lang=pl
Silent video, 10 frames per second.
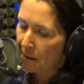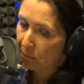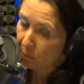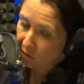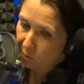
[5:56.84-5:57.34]

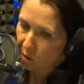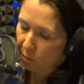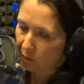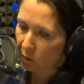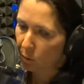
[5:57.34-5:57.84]
bo wiemy, że
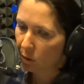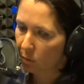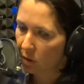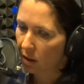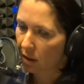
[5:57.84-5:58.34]

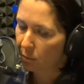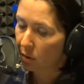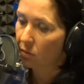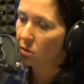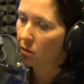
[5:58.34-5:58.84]
prawdopodobnie
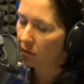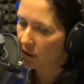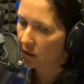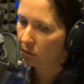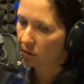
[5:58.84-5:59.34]
pierwszą
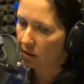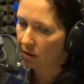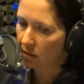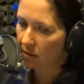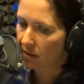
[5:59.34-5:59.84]
ofiarą
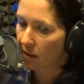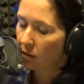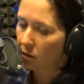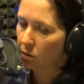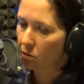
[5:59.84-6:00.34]
tych
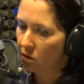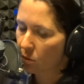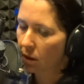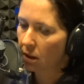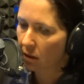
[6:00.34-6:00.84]
znanych, już
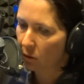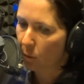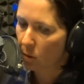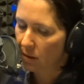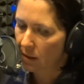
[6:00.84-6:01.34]
słynnych w
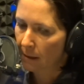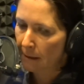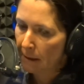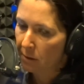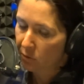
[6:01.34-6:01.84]
Polsce,
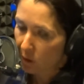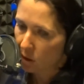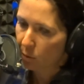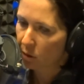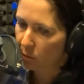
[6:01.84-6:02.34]

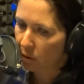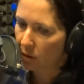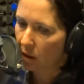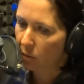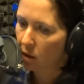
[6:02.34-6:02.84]
zwłaszcza po tym
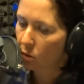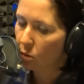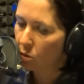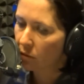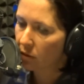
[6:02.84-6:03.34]
programie
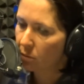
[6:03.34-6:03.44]
Różowych